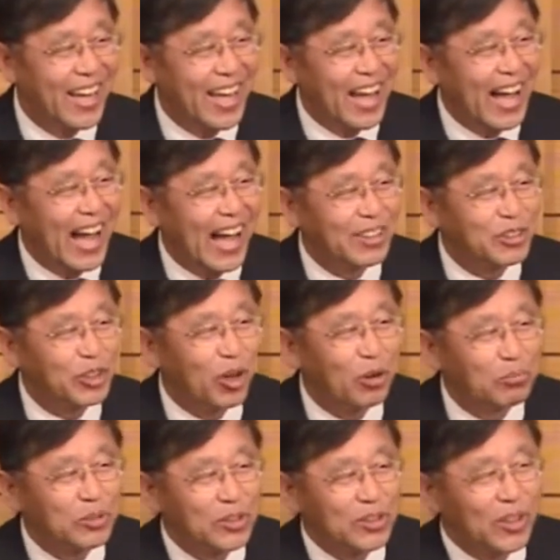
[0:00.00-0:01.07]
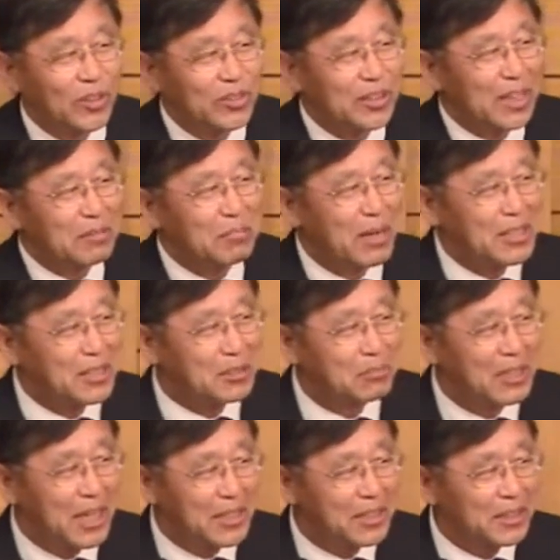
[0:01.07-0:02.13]
아주 엄청난
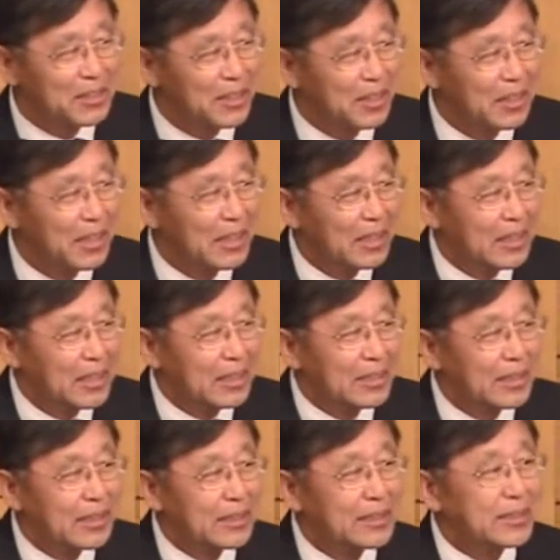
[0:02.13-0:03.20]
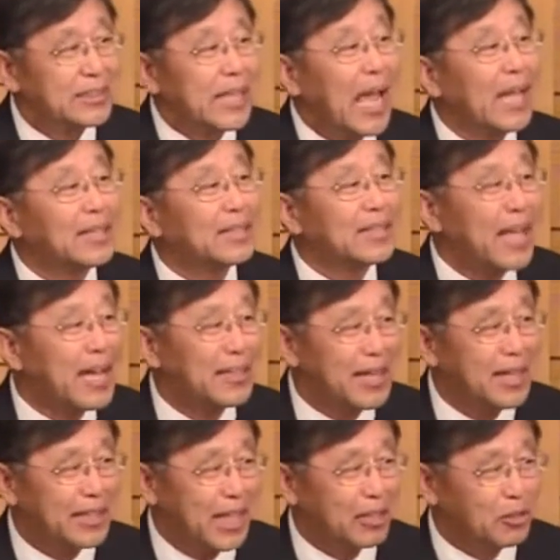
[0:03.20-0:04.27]
말씀을 하셨어요.
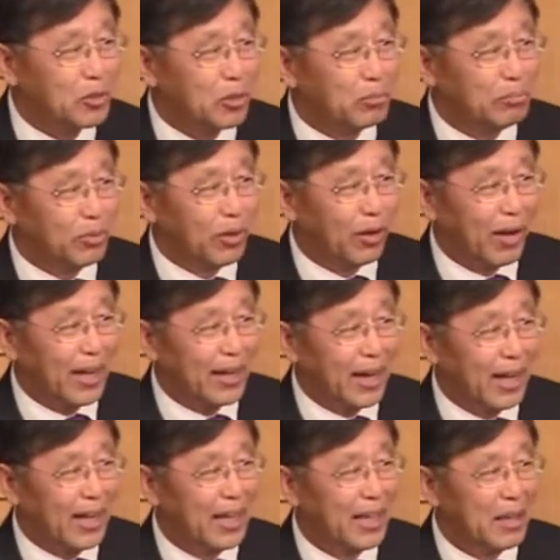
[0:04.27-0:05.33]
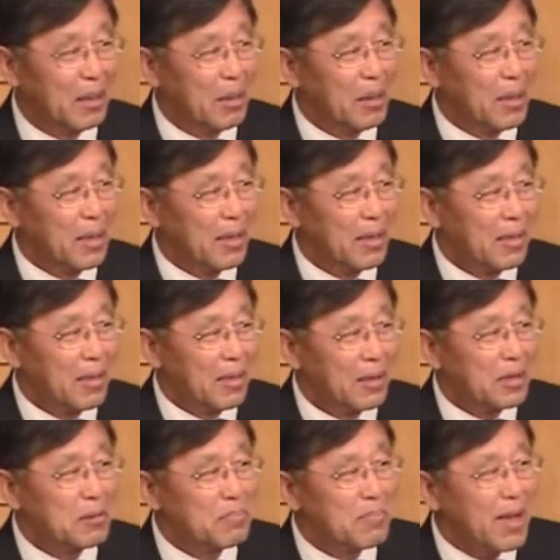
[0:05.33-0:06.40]
사탄아 내 뒤로 물러가라.
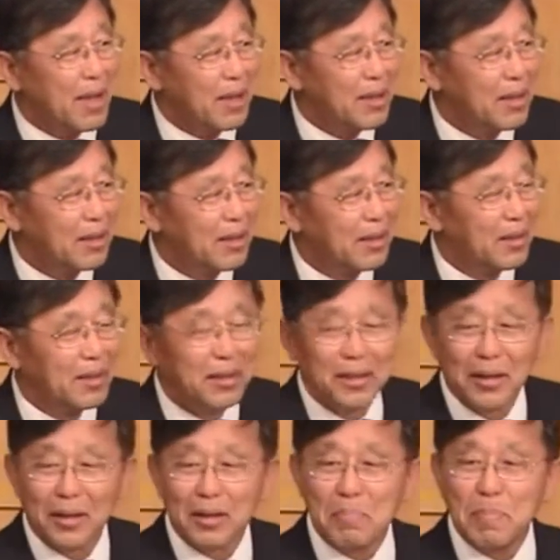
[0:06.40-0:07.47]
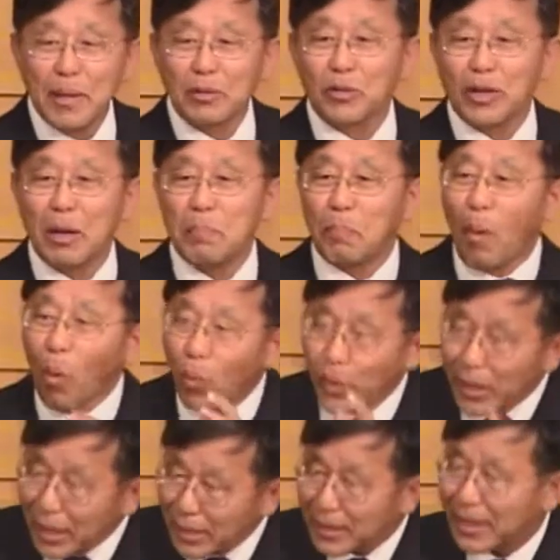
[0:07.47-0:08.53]
금방 그 베드로에게
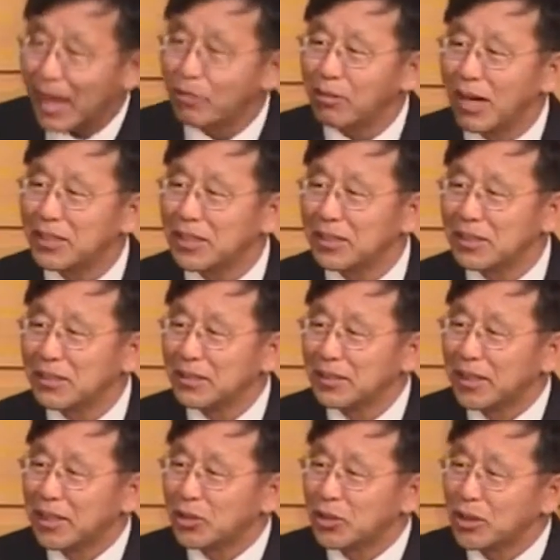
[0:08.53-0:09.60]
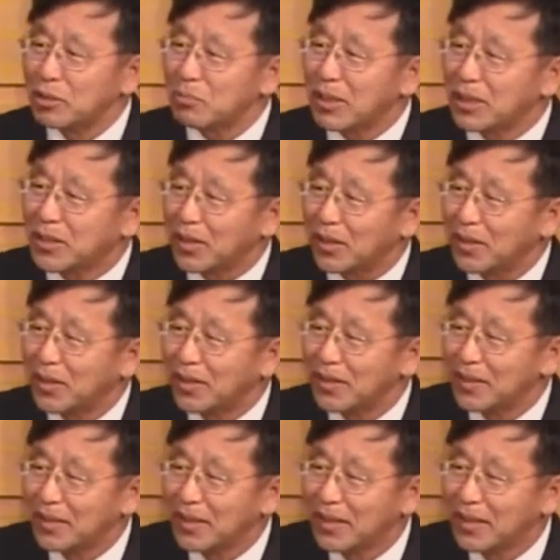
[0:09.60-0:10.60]
복이 있다고 하신 그 예수님께서